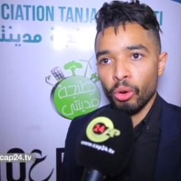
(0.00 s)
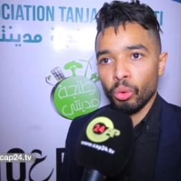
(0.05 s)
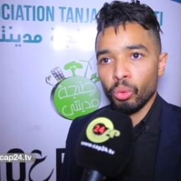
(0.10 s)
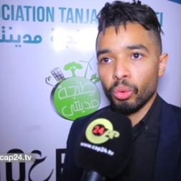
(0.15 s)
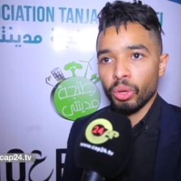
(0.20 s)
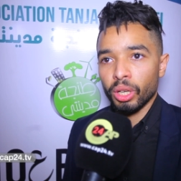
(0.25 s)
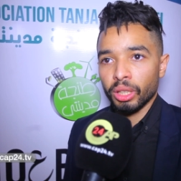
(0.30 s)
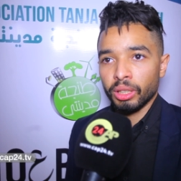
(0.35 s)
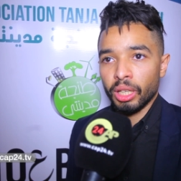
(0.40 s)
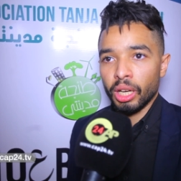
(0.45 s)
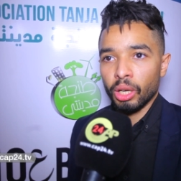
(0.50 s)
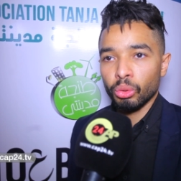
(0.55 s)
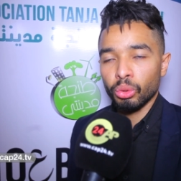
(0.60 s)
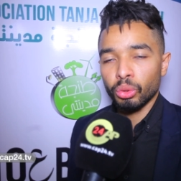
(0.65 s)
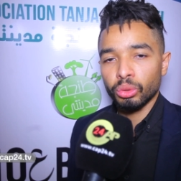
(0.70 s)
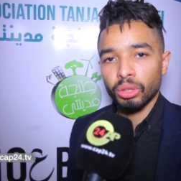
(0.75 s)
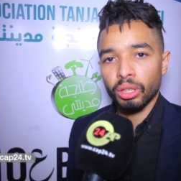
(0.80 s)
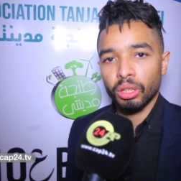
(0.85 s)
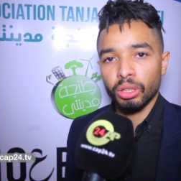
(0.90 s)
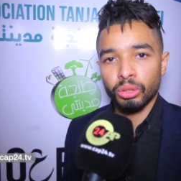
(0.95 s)

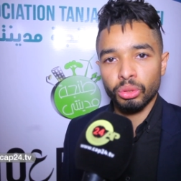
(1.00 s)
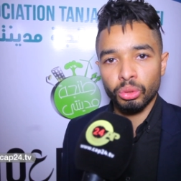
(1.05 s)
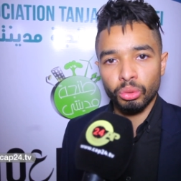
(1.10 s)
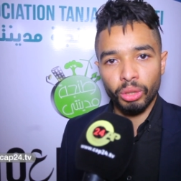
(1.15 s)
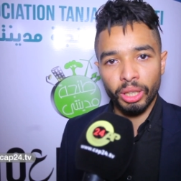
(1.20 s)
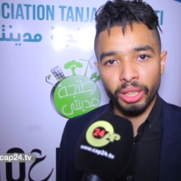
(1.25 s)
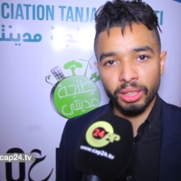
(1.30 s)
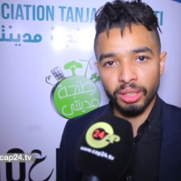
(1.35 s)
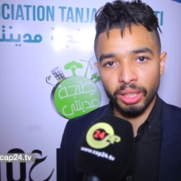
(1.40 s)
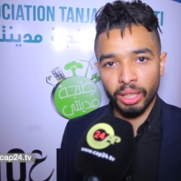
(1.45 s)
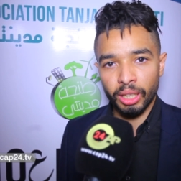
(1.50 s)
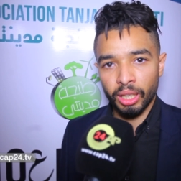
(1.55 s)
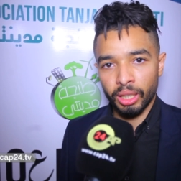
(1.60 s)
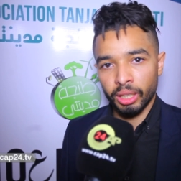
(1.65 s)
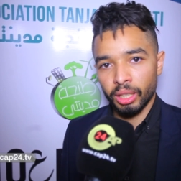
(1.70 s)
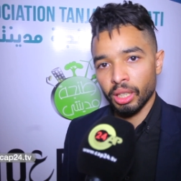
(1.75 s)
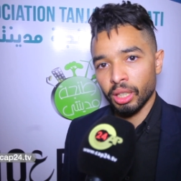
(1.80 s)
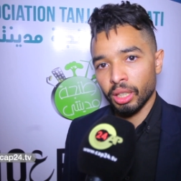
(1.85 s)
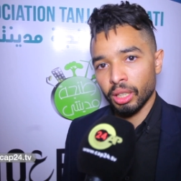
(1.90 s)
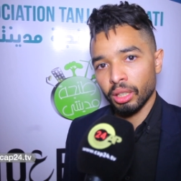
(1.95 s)
وكنحاولوا نركزوا اكثر
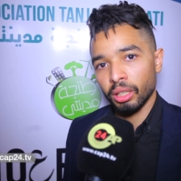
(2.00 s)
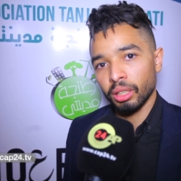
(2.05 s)
على